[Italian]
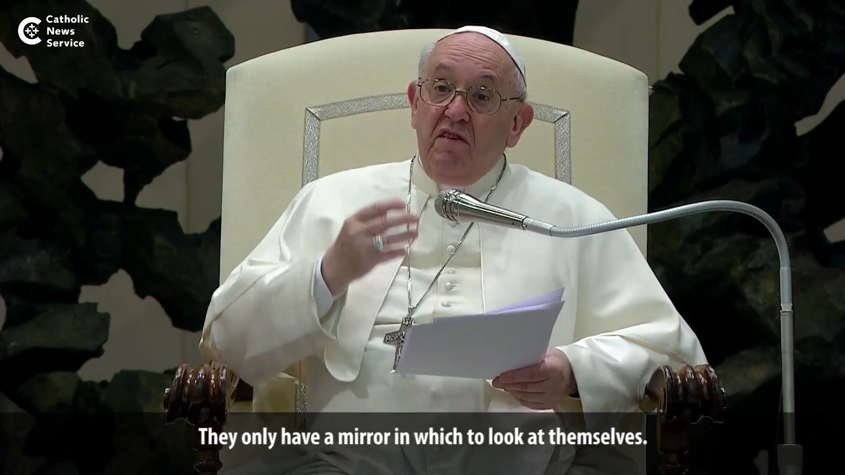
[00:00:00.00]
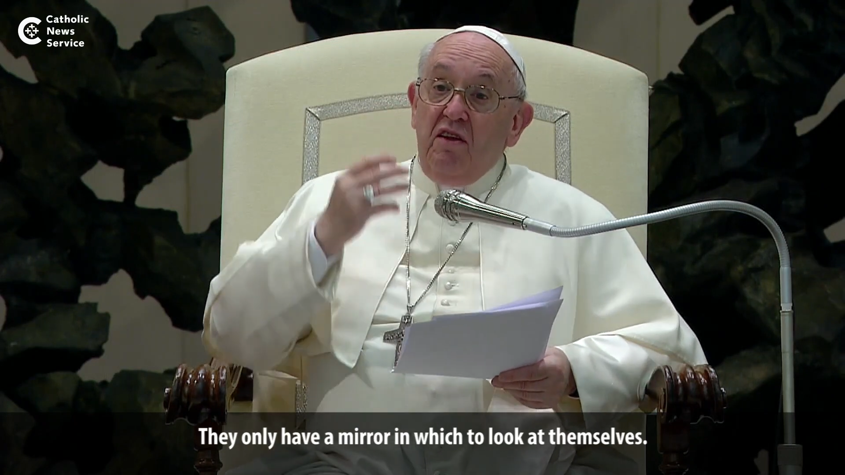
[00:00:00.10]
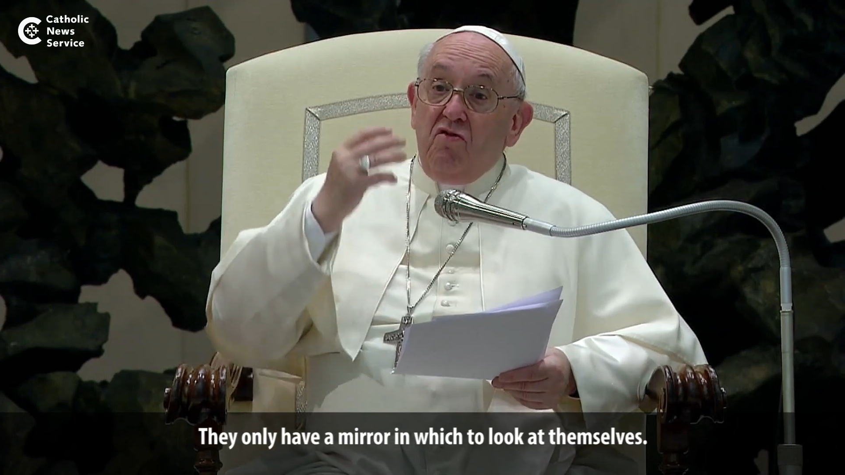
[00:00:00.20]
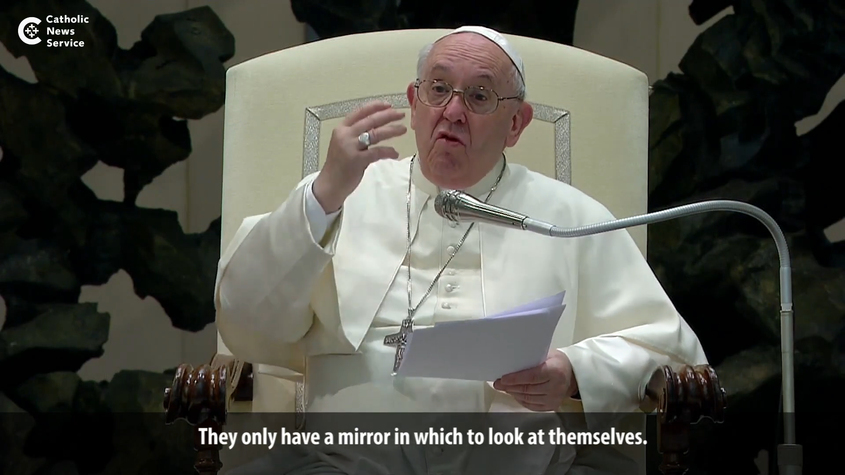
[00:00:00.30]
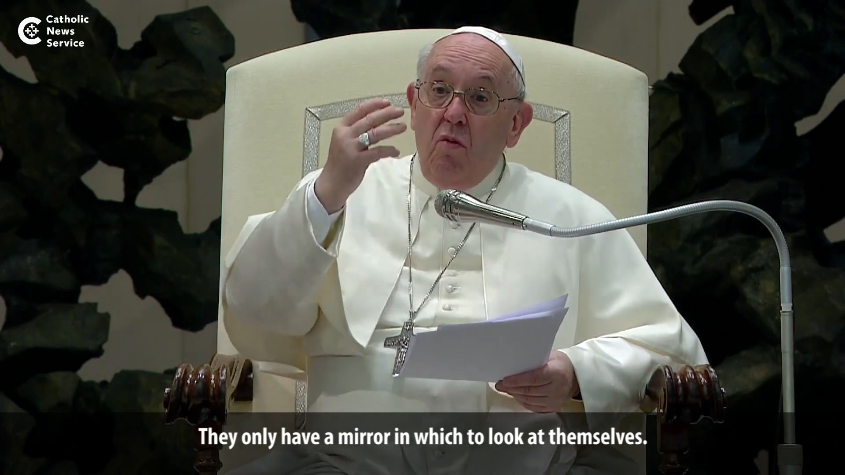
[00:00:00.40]

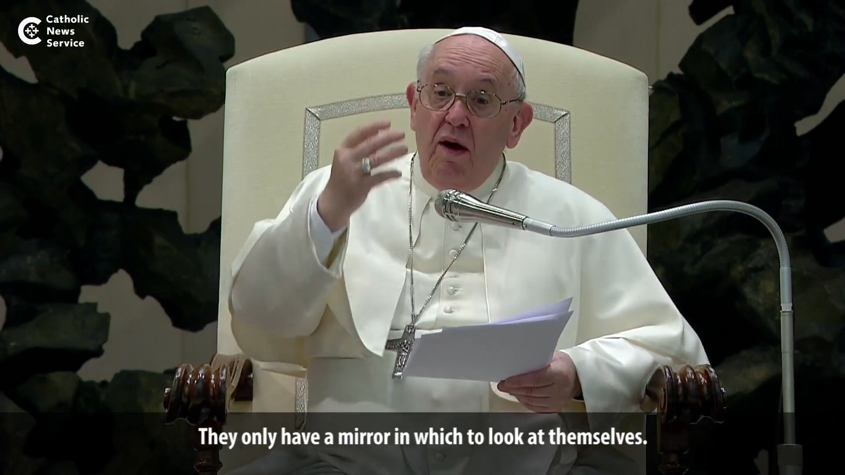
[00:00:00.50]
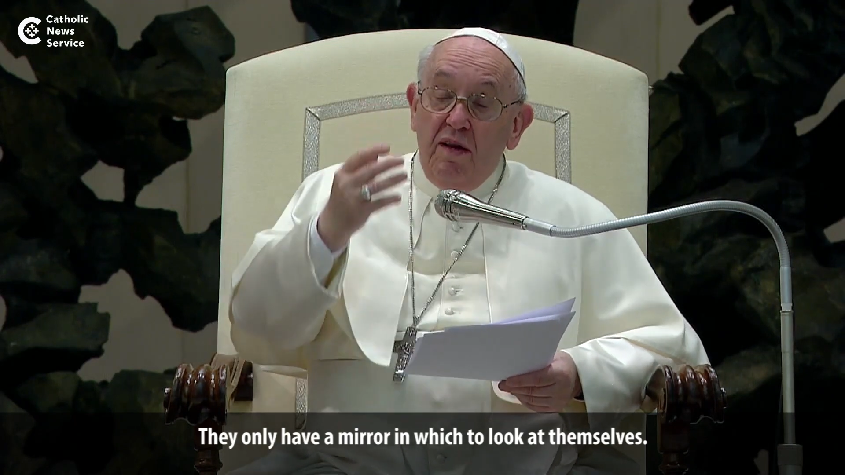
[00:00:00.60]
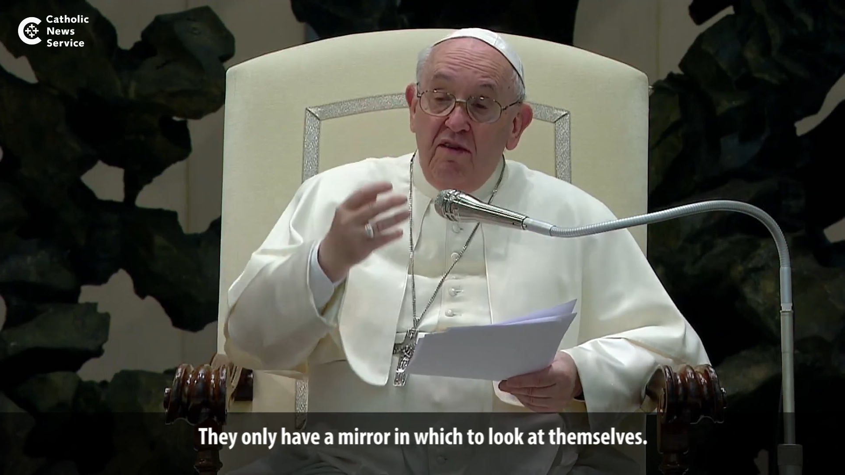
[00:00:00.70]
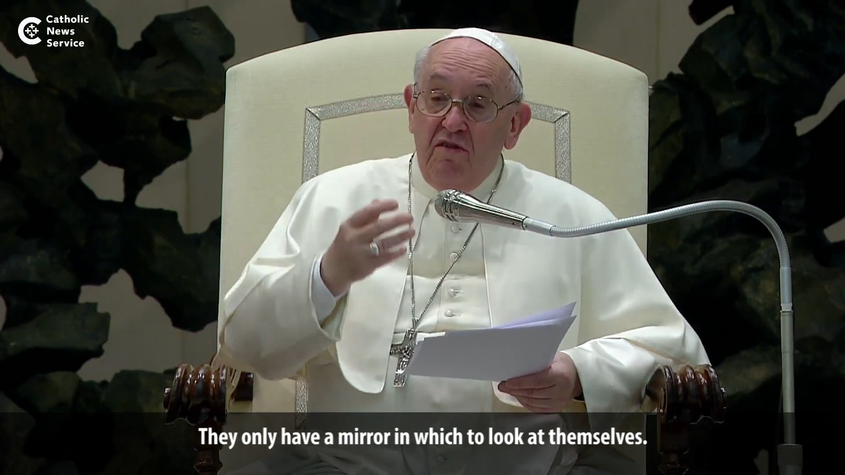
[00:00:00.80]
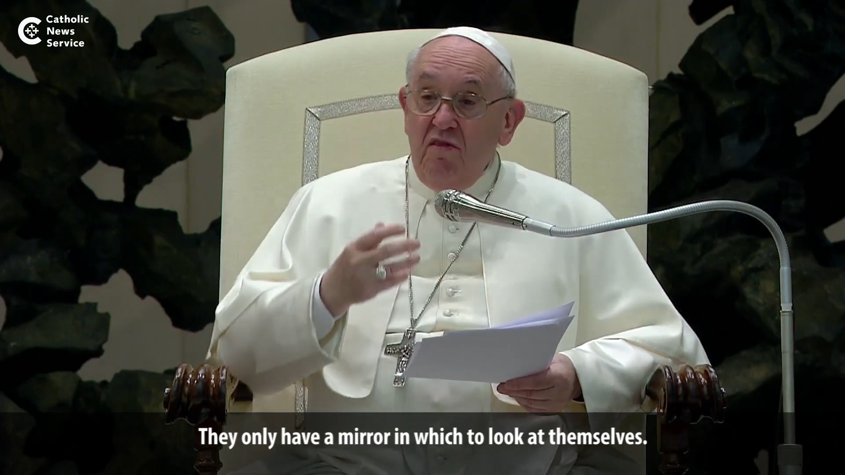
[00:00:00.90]
stesso,
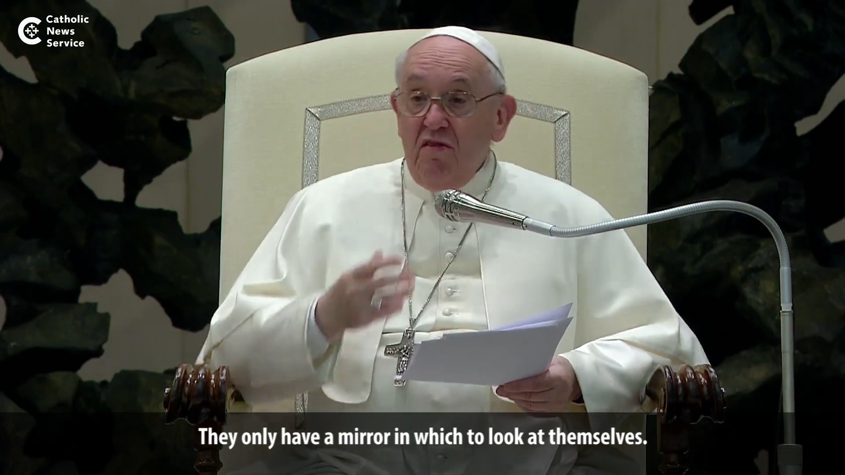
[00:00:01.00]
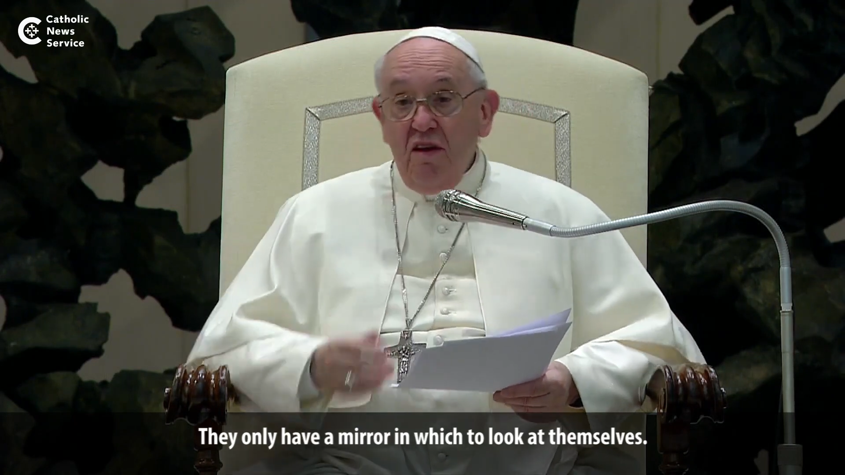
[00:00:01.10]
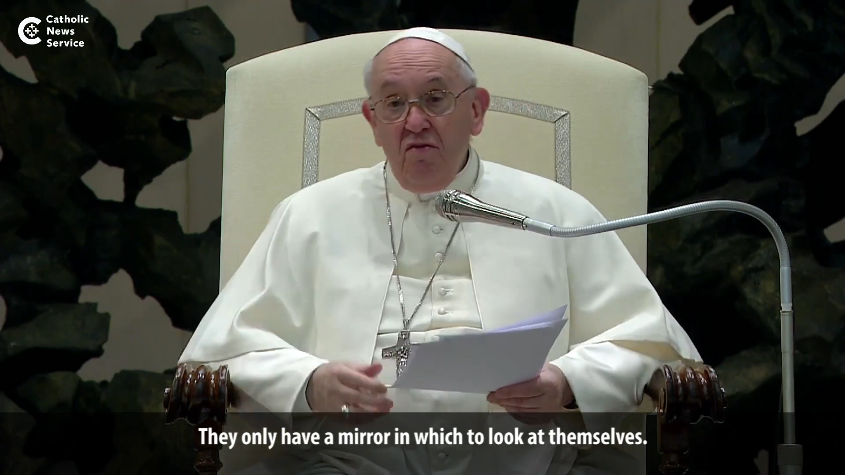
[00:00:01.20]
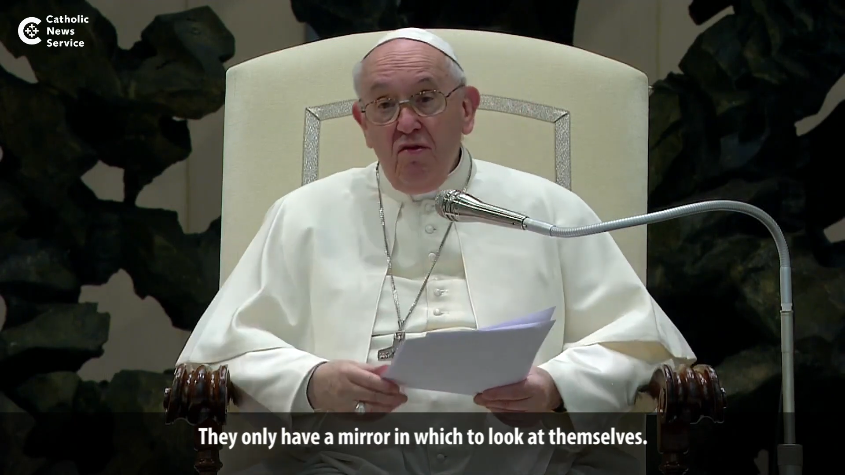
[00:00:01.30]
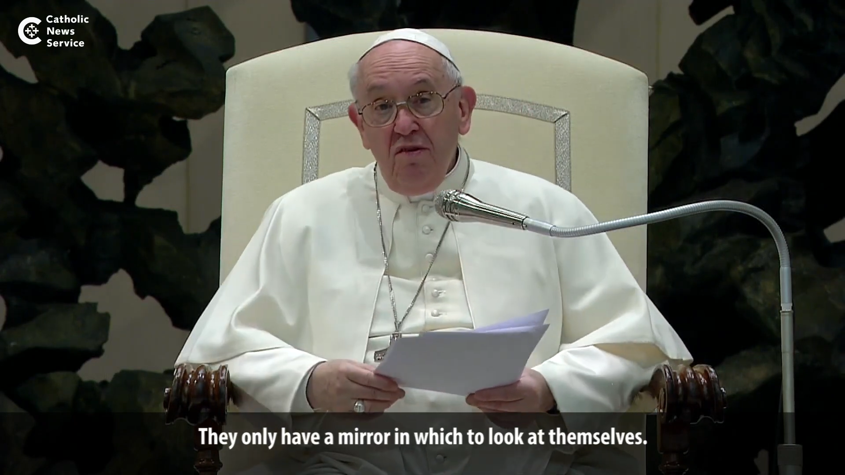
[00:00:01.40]
guarda se
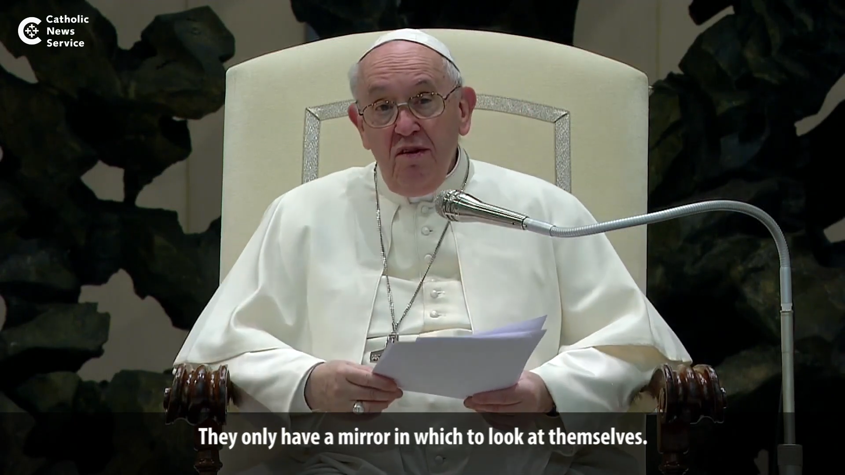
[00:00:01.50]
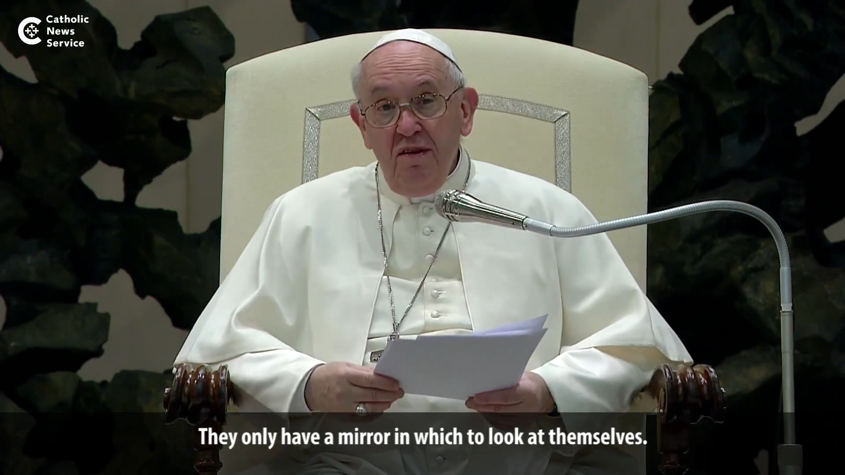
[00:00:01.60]
stesso.